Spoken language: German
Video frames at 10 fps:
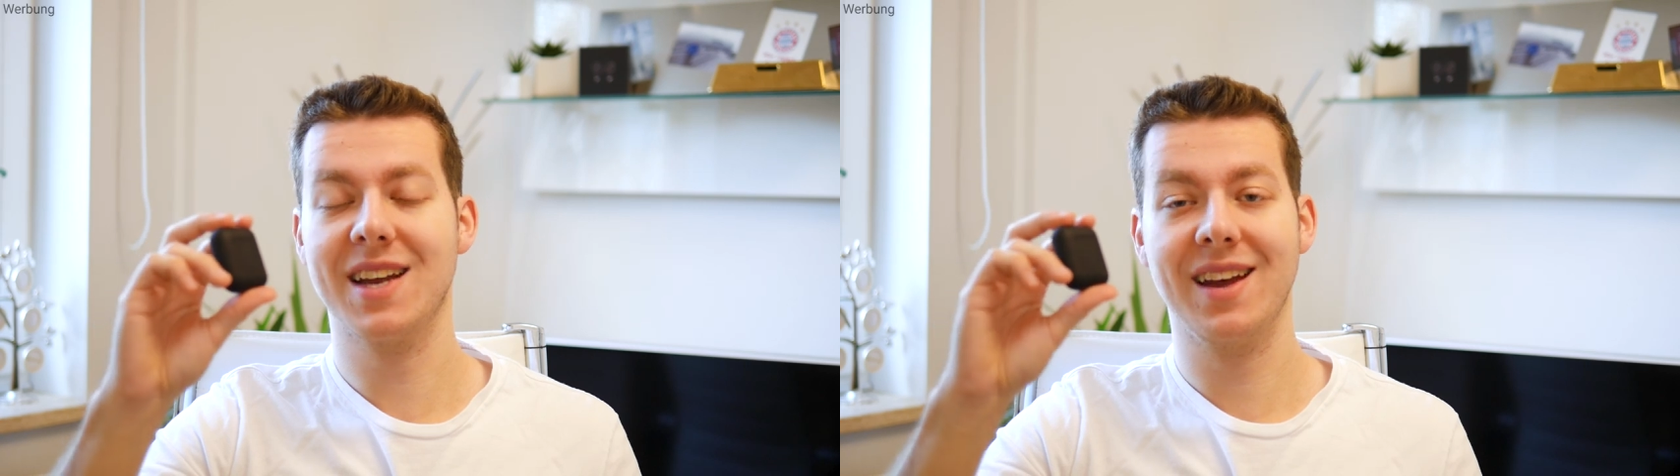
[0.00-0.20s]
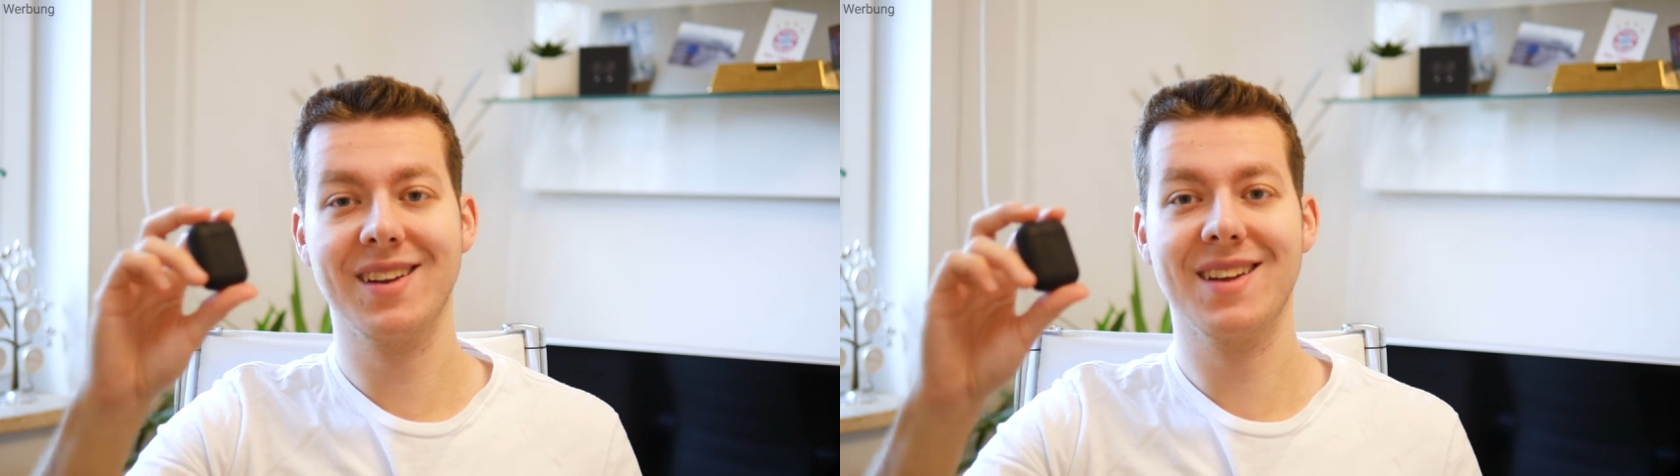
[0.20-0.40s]

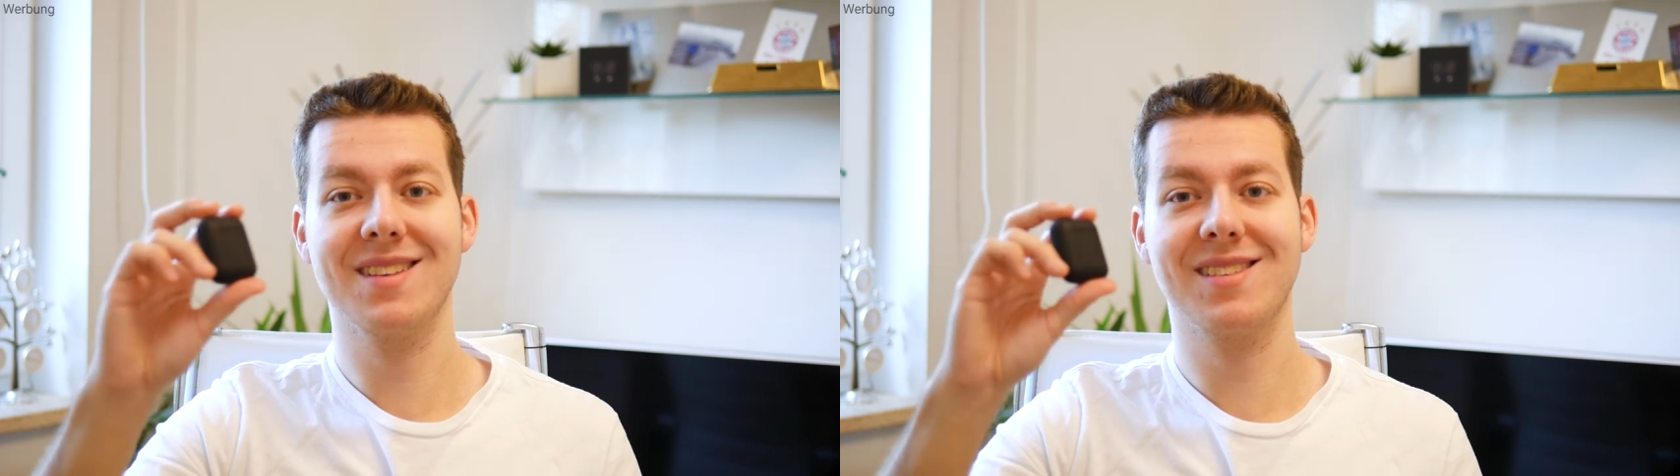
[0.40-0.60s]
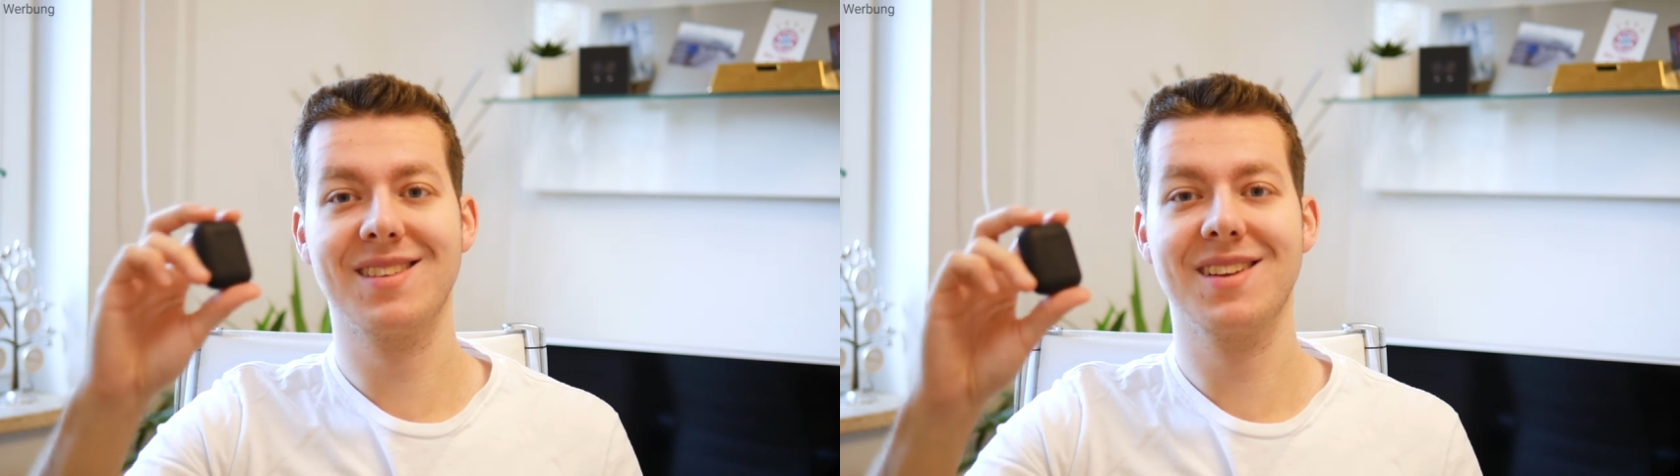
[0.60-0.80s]
dann
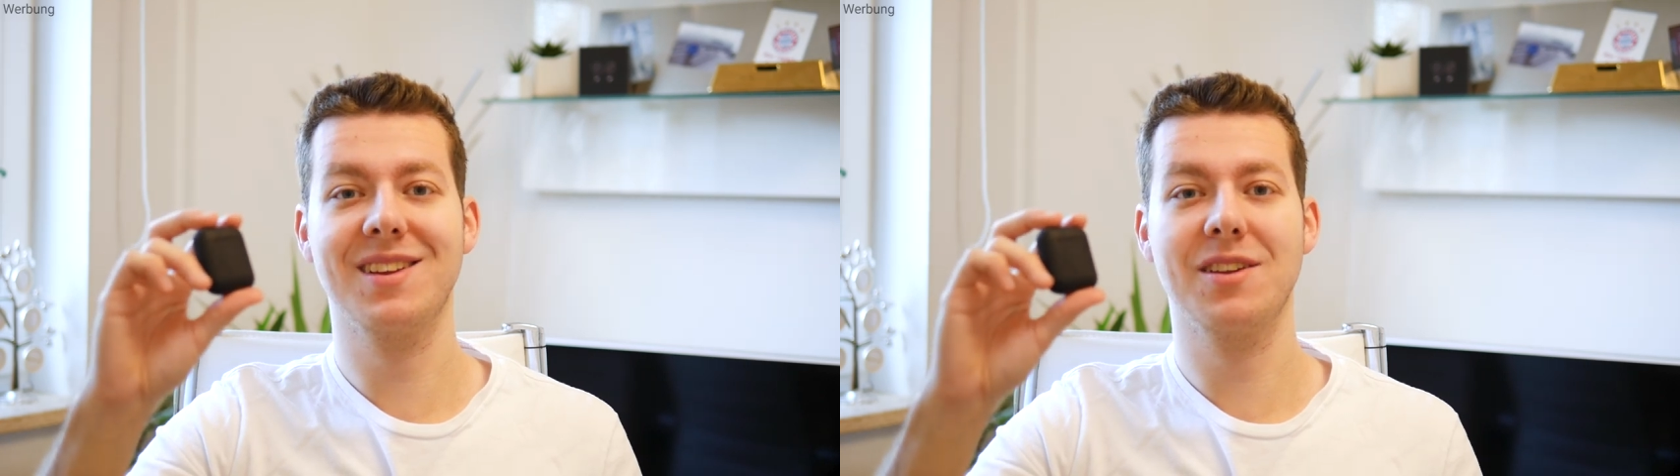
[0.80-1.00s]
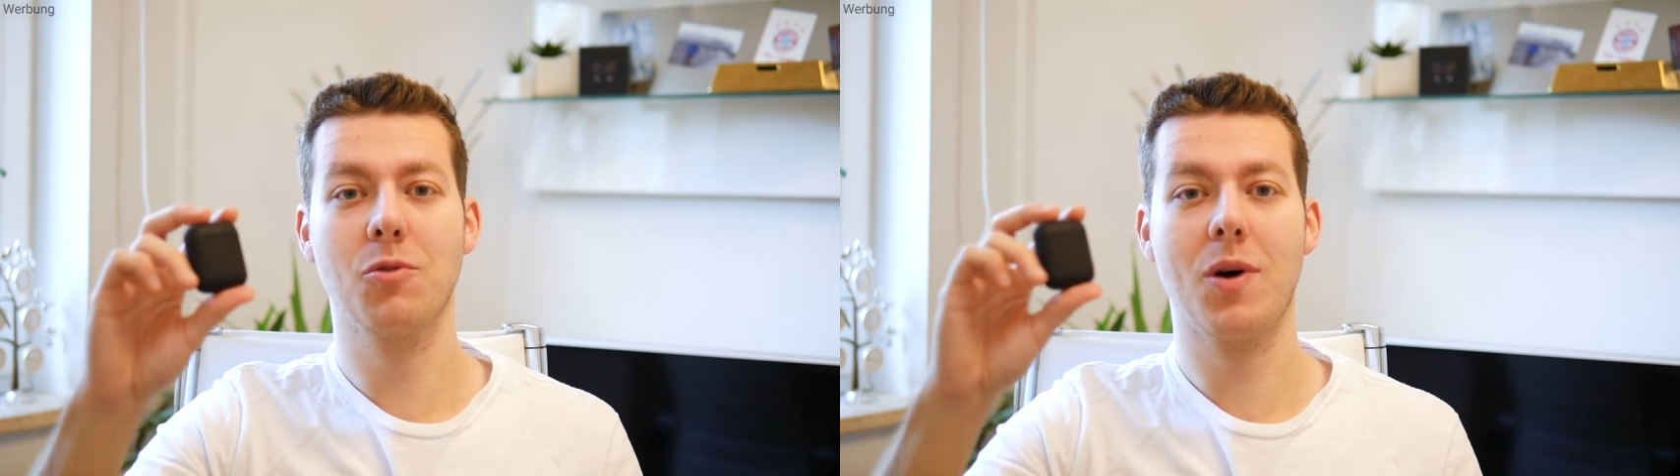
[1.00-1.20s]
ist hier
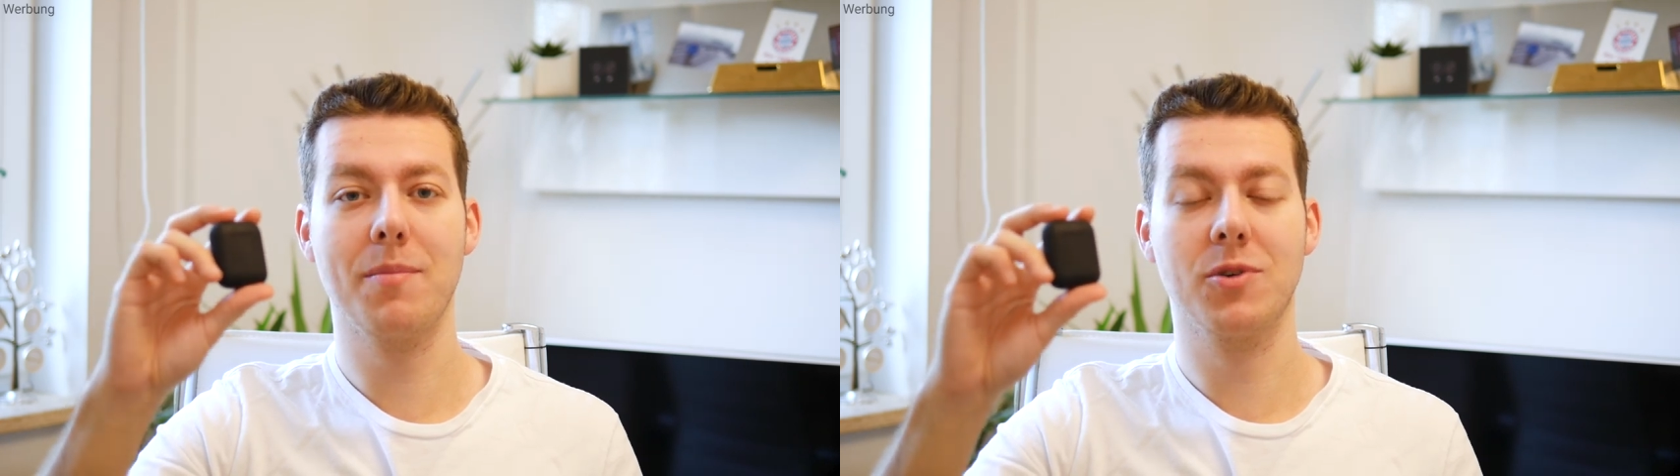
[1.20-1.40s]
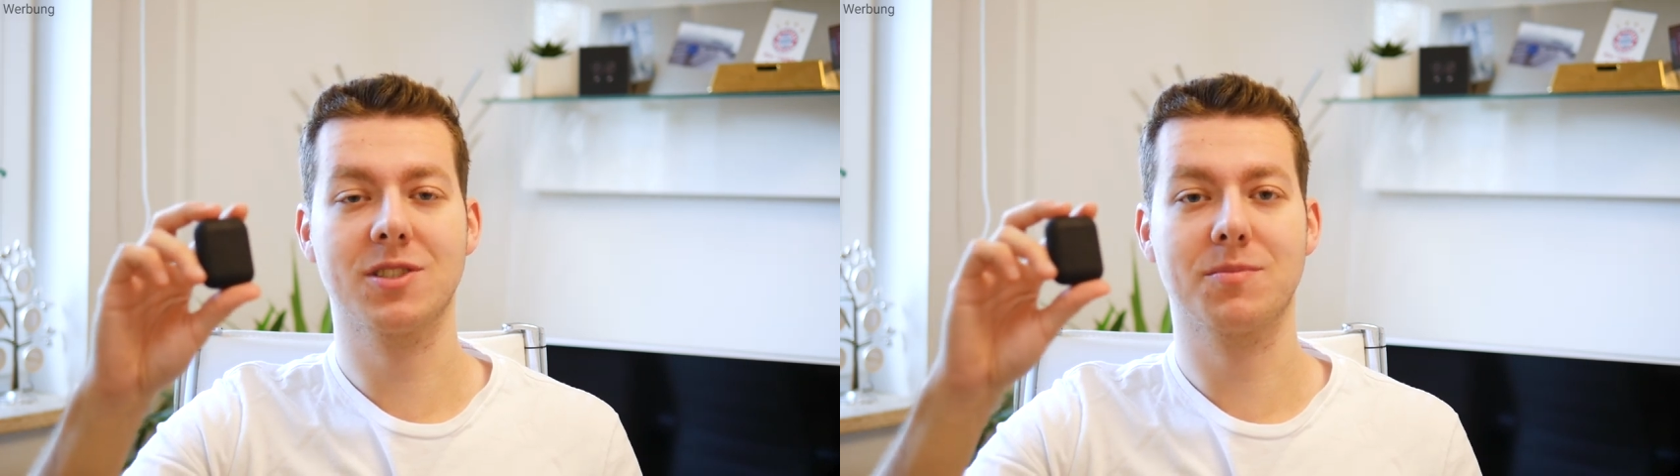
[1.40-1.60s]
die
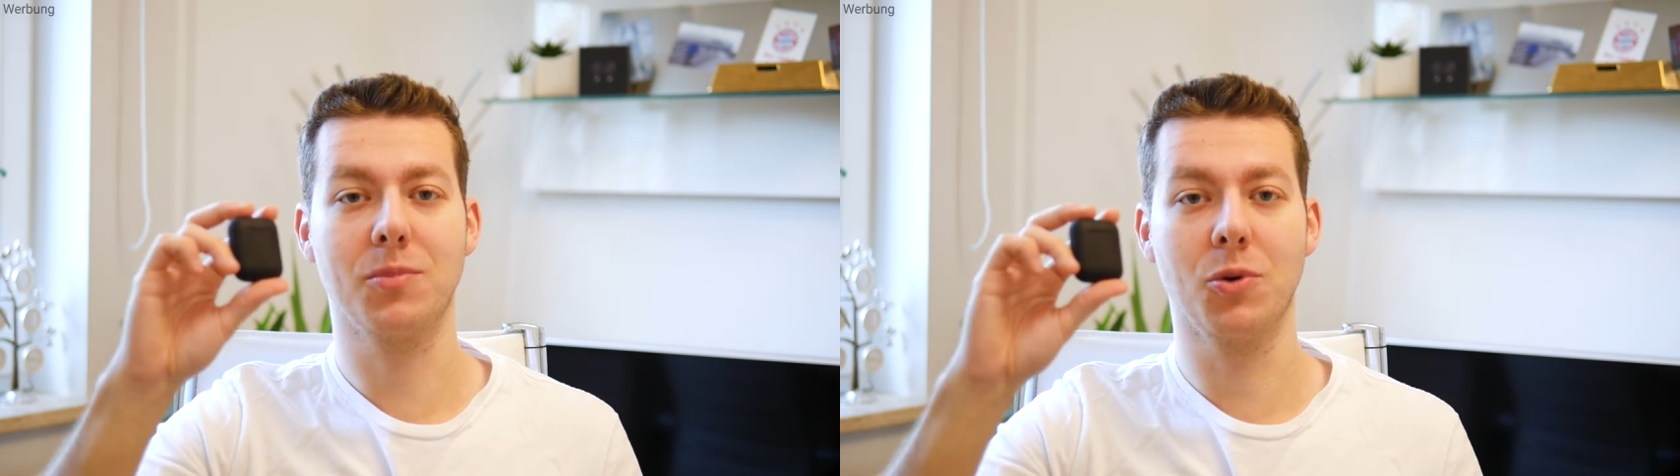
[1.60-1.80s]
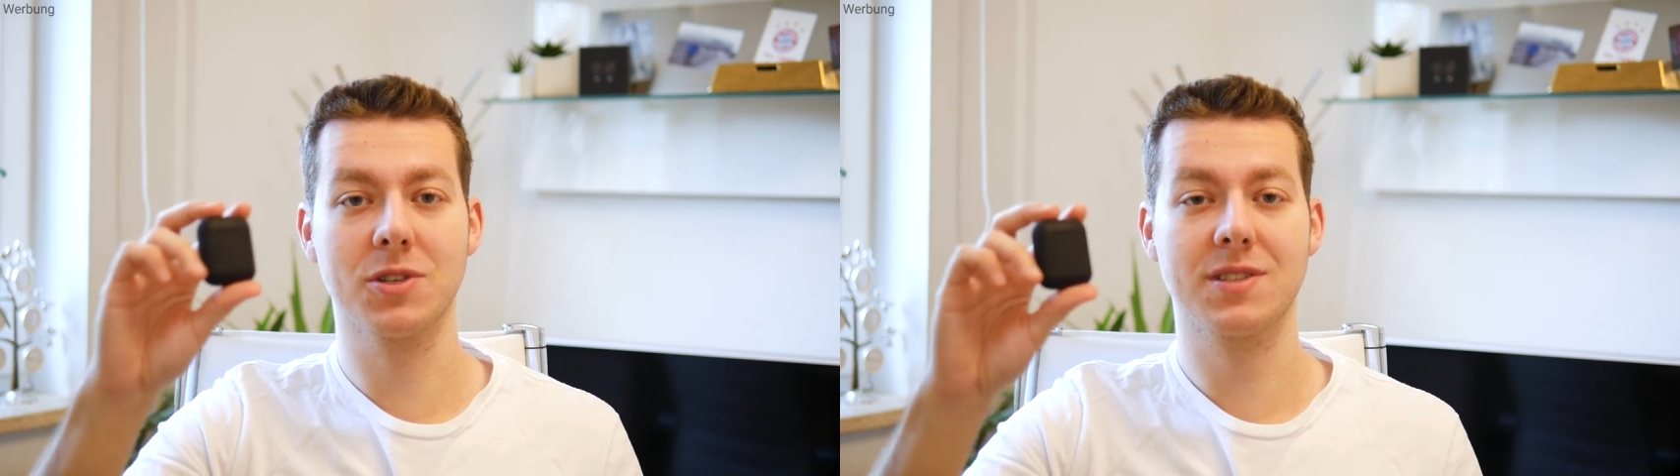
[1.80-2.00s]
NoaPods
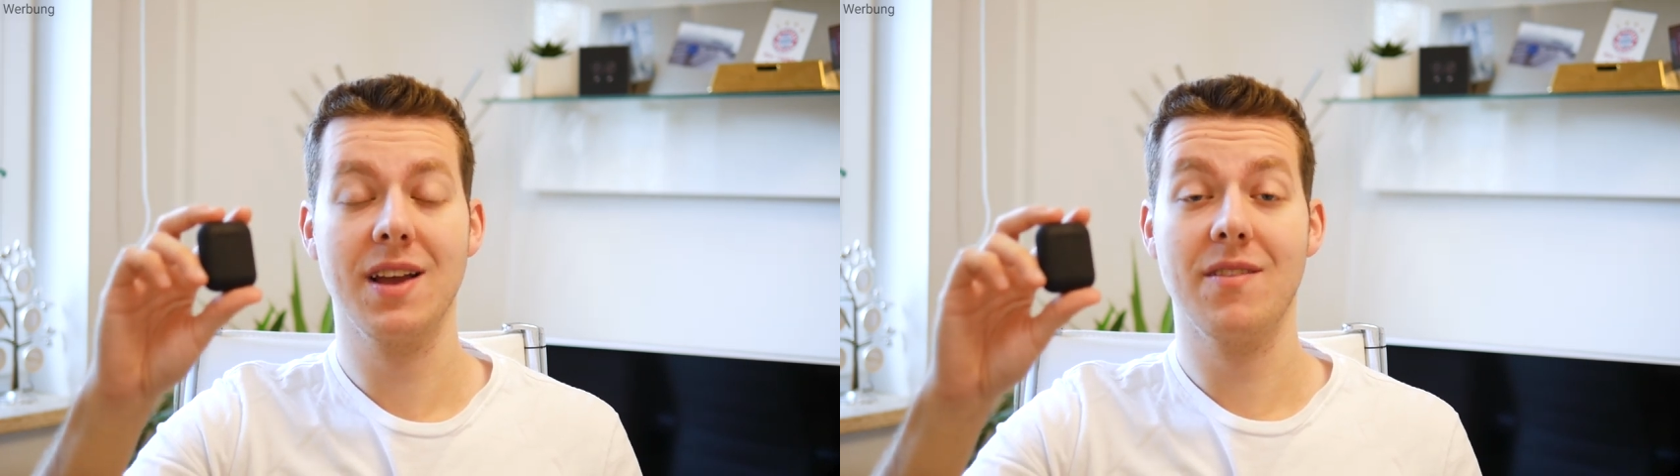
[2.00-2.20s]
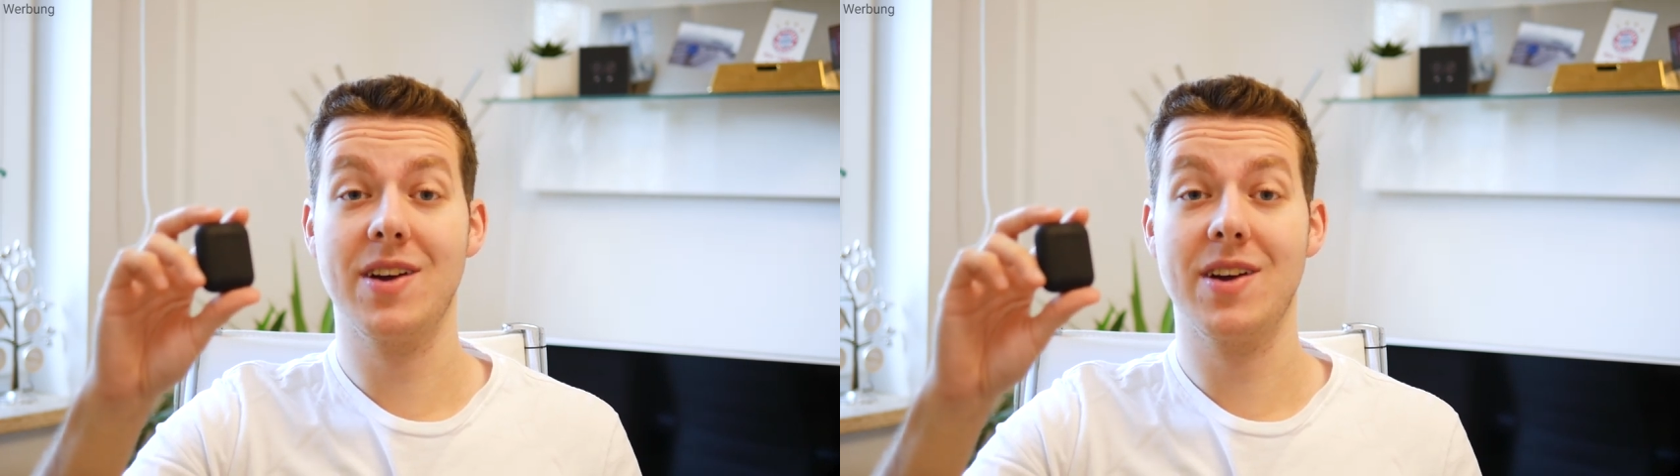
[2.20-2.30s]
Plus